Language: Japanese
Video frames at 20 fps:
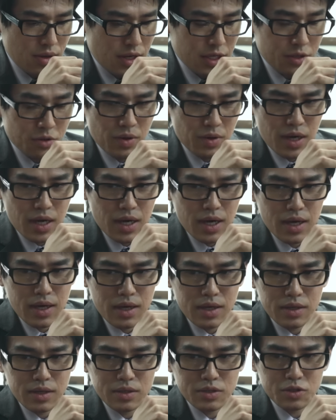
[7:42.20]
あとは
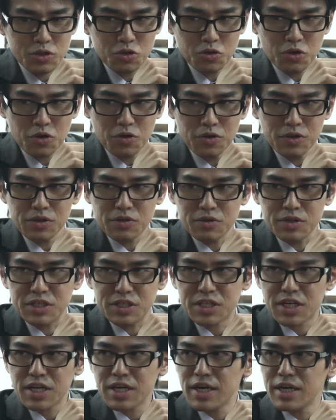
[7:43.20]
従業員の意
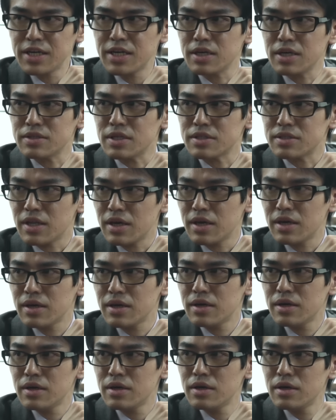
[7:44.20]
識改革ですね
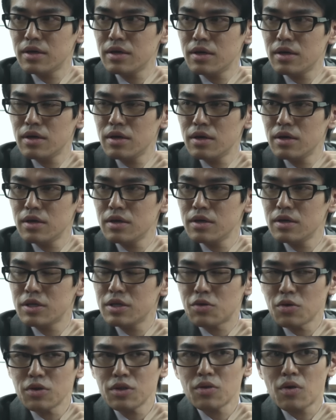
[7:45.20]

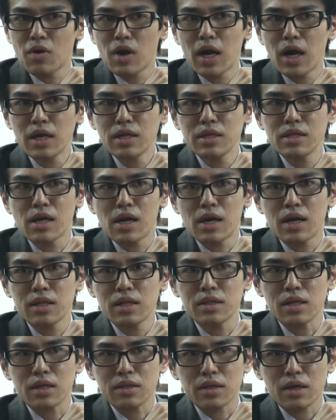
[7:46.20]
一人の安易な
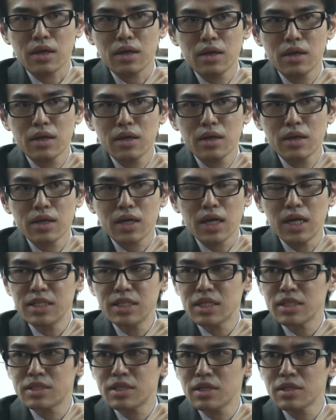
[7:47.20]
判断で会
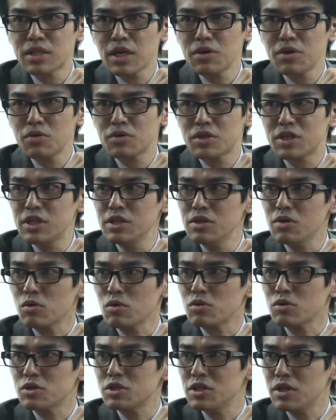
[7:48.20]
社全体を危機に
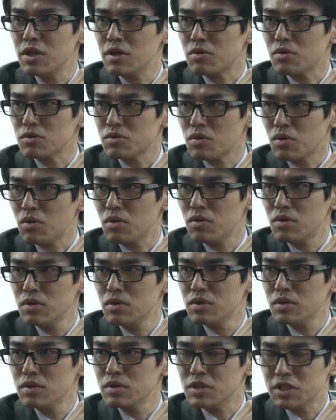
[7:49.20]
陥れることを
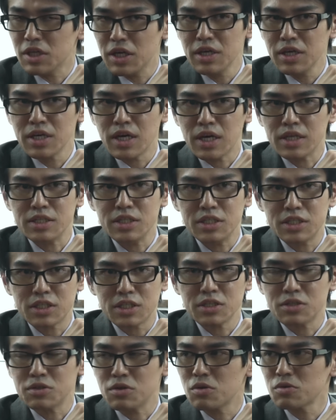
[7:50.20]
全員が認
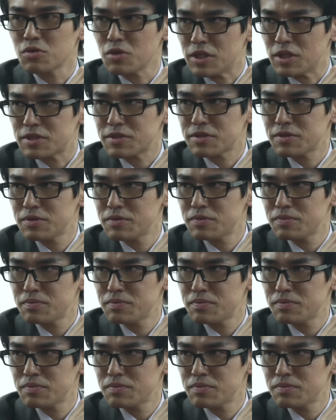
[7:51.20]
識することです